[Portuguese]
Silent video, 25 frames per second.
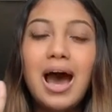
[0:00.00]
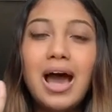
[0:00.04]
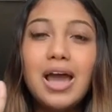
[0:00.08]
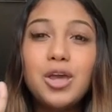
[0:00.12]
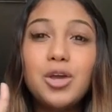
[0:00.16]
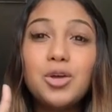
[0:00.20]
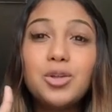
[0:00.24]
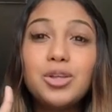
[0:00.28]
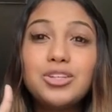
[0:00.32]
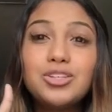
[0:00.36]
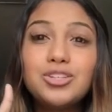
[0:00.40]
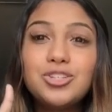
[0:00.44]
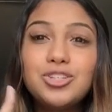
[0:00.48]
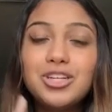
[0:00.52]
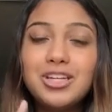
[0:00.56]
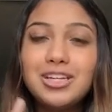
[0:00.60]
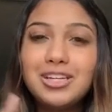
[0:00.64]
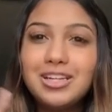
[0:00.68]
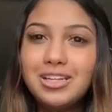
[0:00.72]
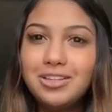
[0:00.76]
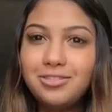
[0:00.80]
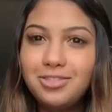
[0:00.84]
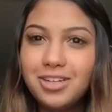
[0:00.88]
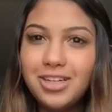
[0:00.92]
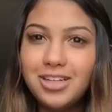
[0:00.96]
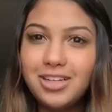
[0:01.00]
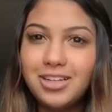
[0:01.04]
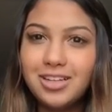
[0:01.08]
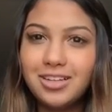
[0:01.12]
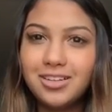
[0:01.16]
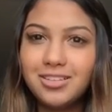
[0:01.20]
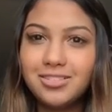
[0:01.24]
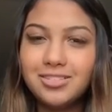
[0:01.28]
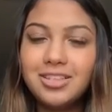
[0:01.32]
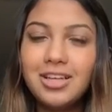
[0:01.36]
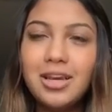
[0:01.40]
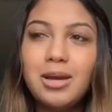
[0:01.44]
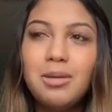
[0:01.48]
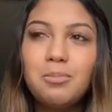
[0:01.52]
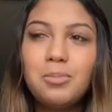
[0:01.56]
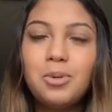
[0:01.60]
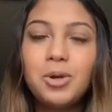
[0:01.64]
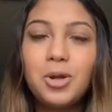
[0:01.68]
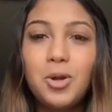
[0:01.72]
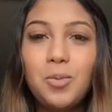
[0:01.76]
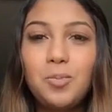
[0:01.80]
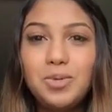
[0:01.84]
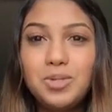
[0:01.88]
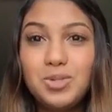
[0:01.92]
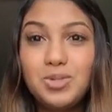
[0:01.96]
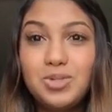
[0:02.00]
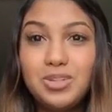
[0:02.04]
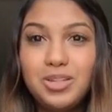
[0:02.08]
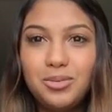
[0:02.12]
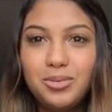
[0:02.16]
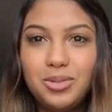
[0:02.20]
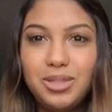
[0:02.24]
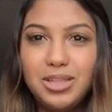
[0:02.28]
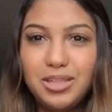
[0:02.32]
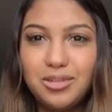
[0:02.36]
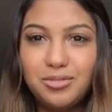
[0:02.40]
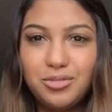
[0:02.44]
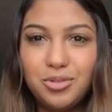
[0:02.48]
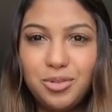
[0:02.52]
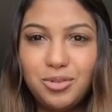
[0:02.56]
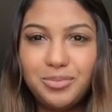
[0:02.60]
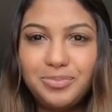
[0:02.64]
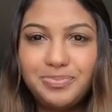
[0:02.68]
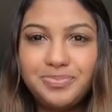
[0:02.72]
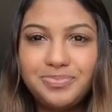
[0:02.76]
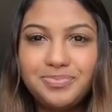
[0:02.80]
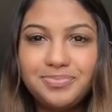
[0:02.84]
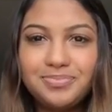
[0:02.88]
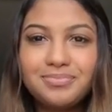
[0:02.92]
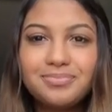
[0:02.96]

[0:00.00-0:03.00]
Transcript: Aí eu decidi ir na livraria, porque eu preciso ler um livro